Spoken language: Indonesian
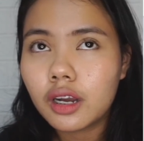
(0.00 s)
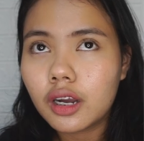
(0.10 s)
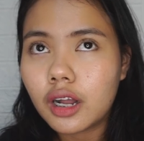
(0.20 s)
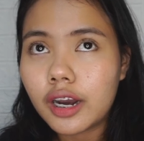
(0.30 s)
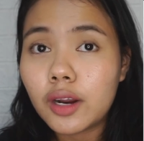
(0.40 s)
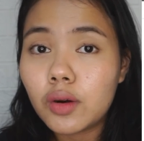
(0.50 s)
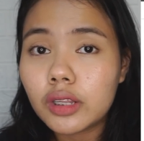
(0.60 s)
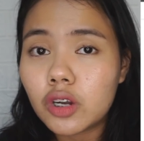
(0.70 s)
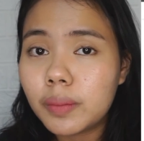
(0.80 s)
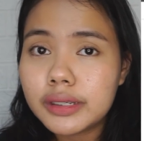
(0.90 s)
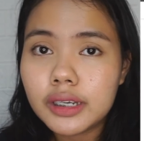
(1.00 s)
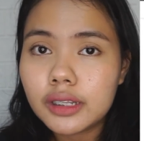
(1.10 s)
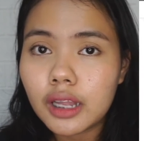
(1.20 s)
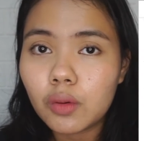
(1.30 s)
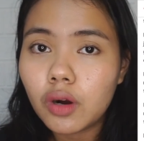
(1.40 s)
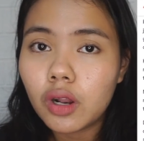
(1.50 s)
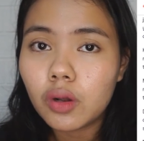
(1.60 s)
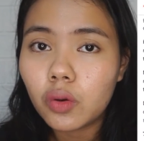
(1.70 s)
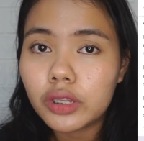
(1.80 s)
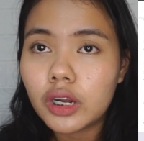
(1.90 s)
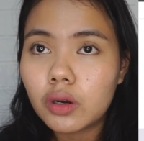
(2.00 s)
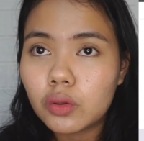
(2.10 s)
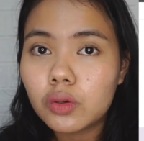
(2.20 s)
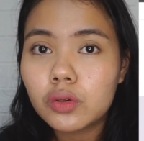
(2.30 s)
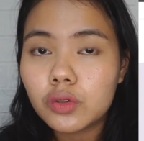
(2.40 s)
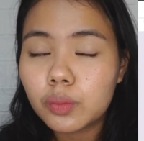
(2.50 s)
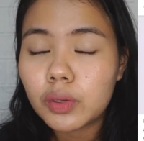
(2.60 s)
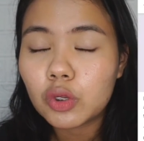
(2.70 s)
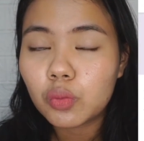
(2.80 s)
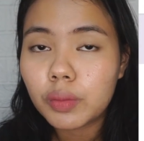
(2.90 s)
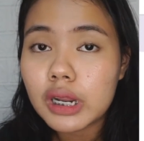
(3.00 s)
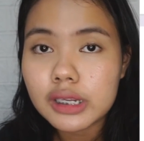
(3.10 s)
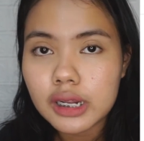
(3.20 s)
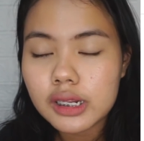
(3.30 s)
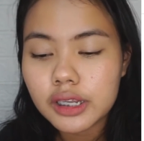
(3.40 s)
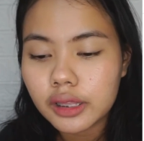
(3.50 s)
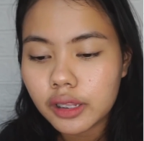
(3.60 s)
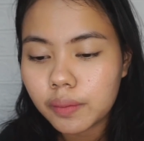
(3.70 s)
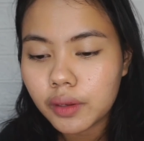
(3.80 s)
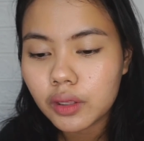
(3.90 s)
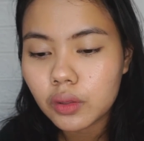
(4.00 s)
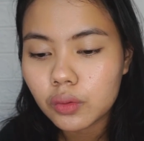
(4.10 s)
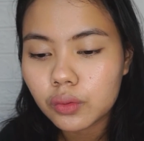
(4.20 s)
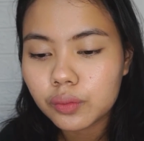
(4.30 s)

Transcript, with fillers: kalian yang udah tahu pasti tahu kalau kulit aku tuh super super sensitif gitu